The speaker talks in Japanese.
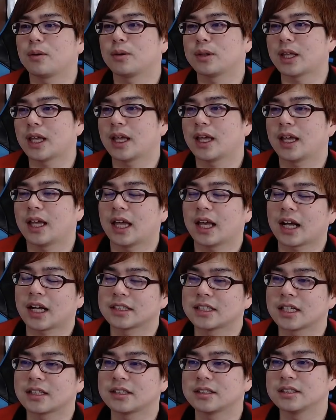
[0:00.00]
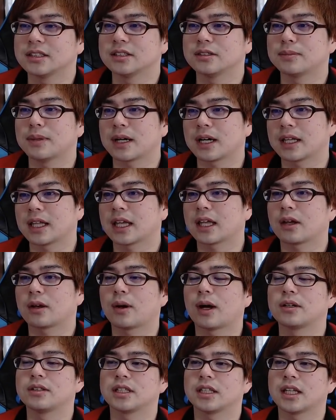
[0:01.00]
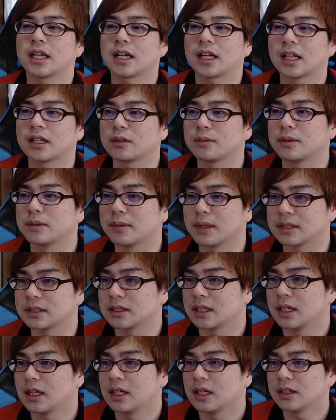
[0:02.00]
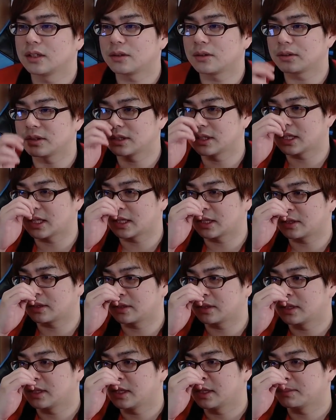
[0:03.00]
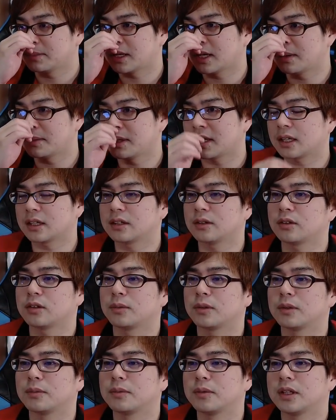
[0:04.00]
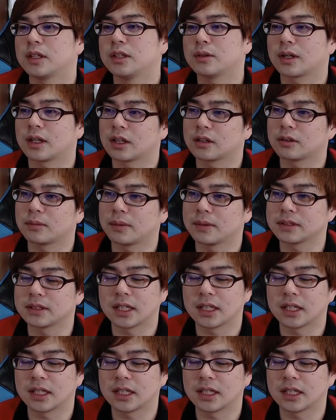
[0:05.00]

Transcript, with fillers: 後ね活躍の場がね結構あるんじゃないかなと思いますということでねまあ、早めに買っておいてもいいのかなと思います